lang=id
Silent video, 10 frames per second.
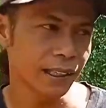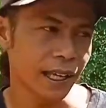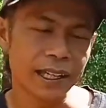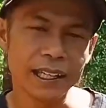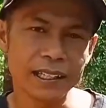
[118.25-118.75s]

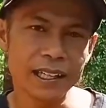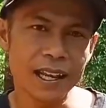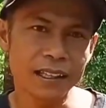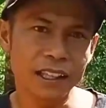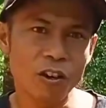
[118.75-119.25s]
tekniknya
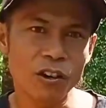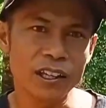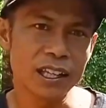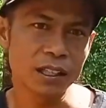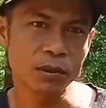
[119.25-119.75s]
dan
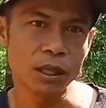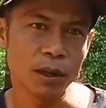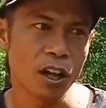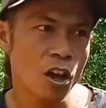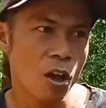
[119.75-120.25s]
teorinya teman-teman